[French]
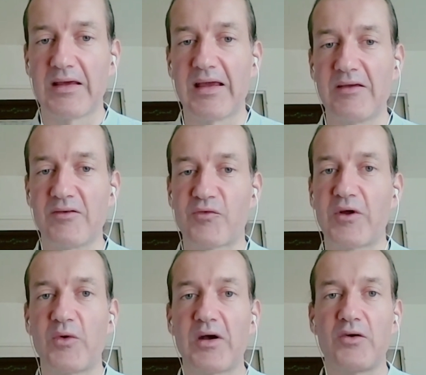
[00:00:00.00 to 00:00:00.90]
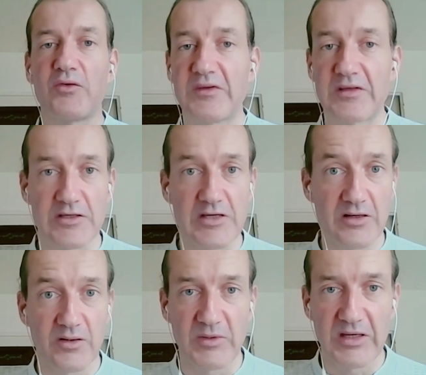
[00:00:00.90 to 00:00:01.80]
Et il va falloir envisager
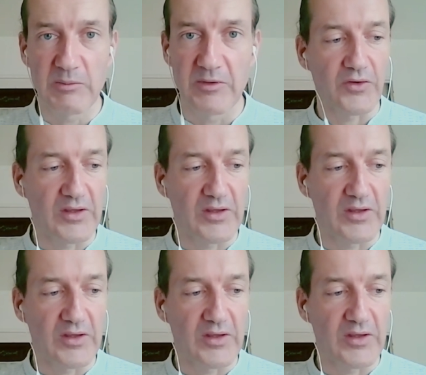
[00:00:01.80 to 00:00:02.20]
quand même,